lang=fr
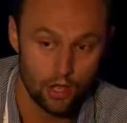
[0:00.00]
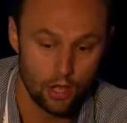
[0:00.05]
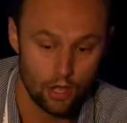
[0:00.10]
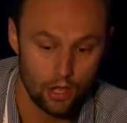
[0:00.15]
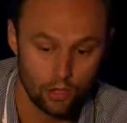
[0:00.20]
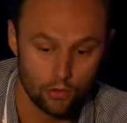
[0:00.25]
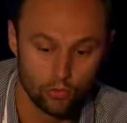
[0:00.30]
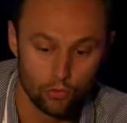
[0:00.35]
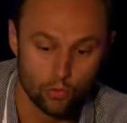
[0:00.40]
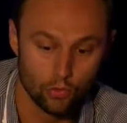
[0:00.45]

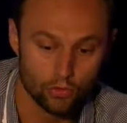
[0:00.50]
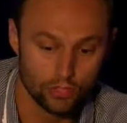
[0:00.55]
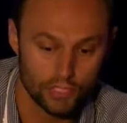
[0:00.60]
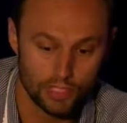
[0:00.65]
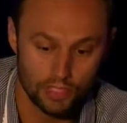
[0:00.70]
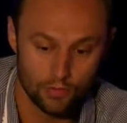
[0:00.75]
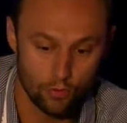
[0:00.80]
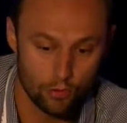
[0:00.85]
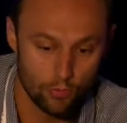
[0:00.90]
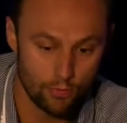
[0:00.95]
Euh, donc on s'est
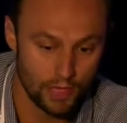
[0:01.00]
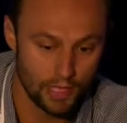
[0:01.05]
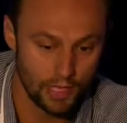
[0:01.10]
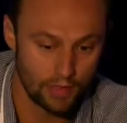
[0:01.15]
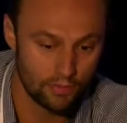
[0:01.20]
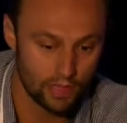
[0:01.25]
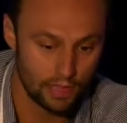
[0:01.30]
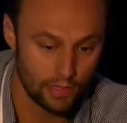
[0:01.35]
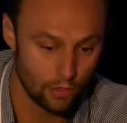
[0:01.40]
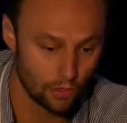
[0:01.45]
développé
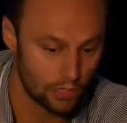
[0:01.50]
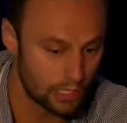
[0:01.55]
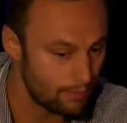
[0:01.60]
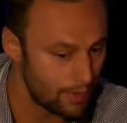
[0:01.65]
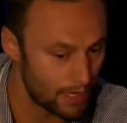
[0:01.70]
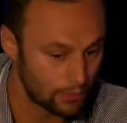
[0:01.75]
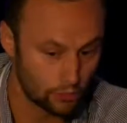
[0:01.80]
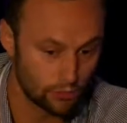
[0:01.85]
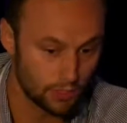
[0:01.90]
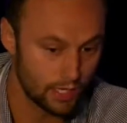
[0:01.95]
avec des
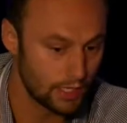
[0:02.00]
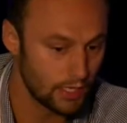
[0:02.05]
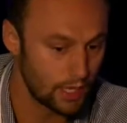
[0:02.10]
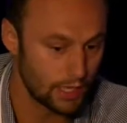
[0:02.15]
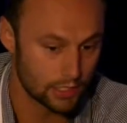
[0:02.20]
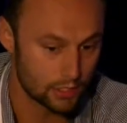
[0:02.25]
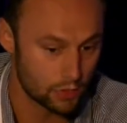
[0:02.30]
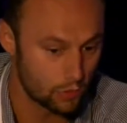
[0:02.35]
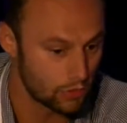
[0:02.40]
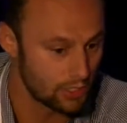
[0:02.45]
partenariats
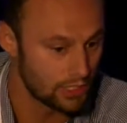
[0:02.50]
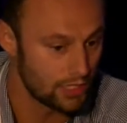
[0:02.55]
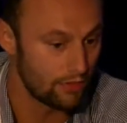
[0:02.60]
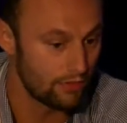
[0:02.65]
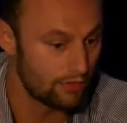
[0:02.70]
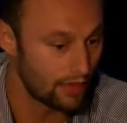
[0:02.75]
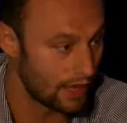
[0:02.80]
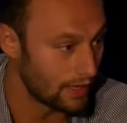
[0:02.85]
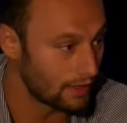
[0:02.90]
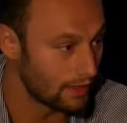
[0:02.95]

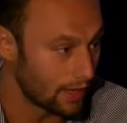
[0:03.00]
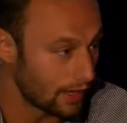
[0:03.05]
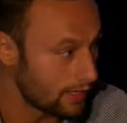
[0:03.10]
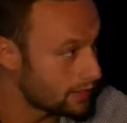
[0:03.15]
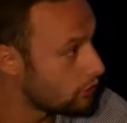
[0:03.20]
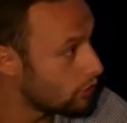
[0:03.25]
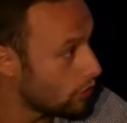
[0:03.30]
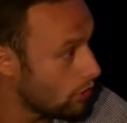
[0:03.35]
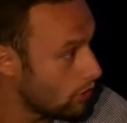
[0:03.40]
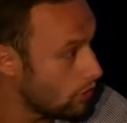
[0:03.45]
exclusifs avec des
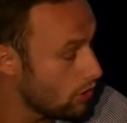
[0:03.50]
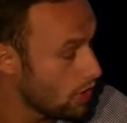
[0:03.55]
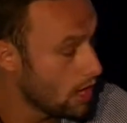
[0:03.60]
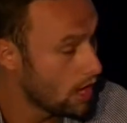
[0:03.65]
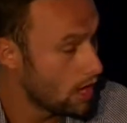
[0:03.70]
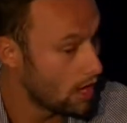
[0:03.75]
restaurants